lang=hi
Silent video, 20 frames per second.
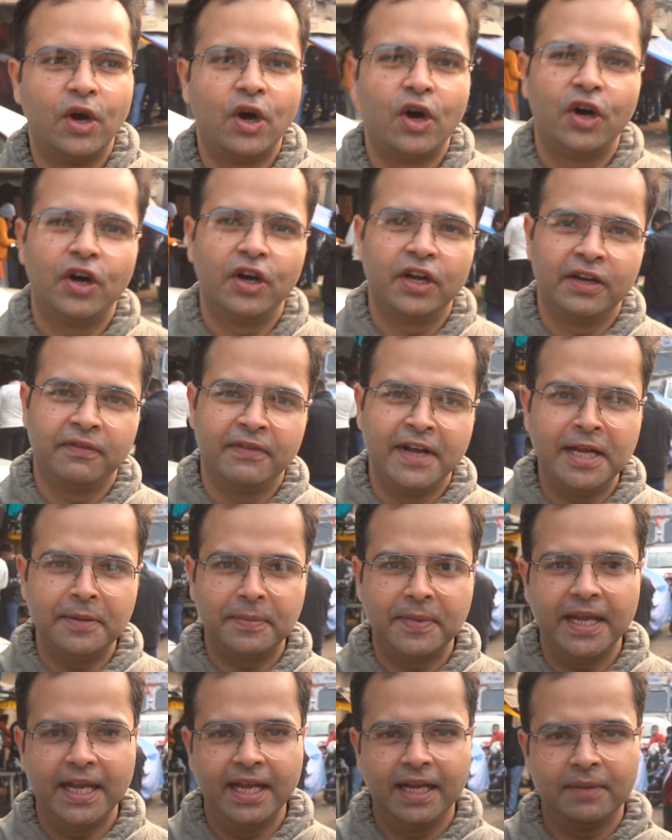और वहीं
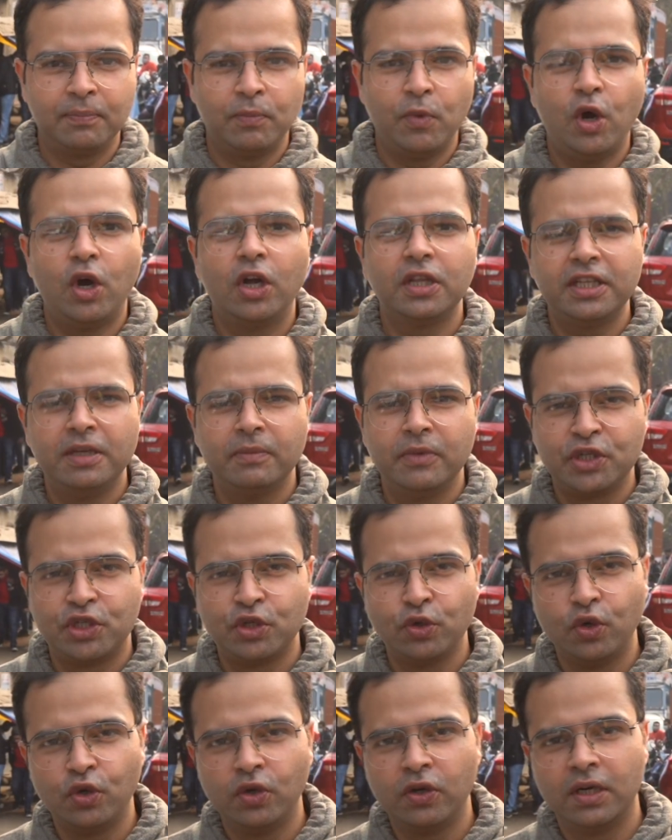पे एक बहुत ही
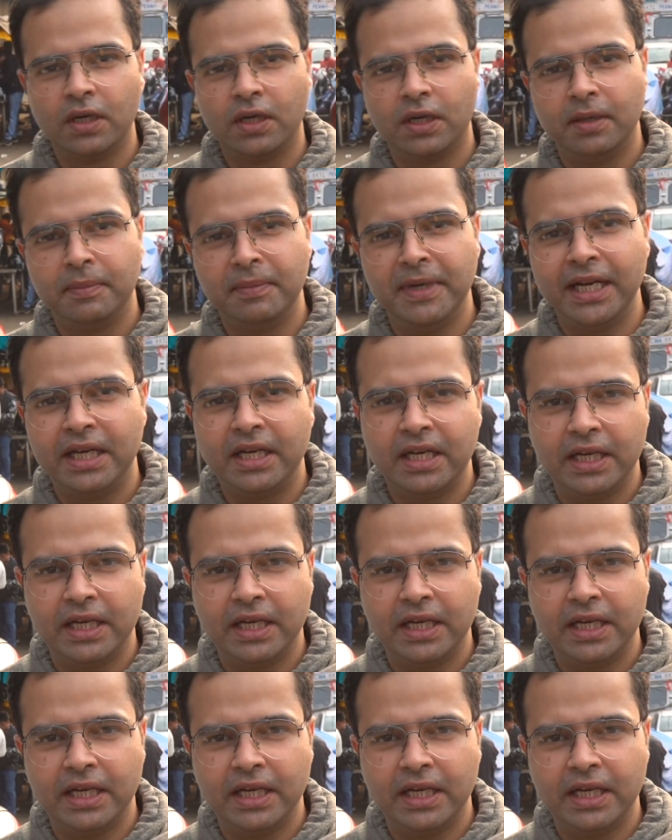मशहूर मीट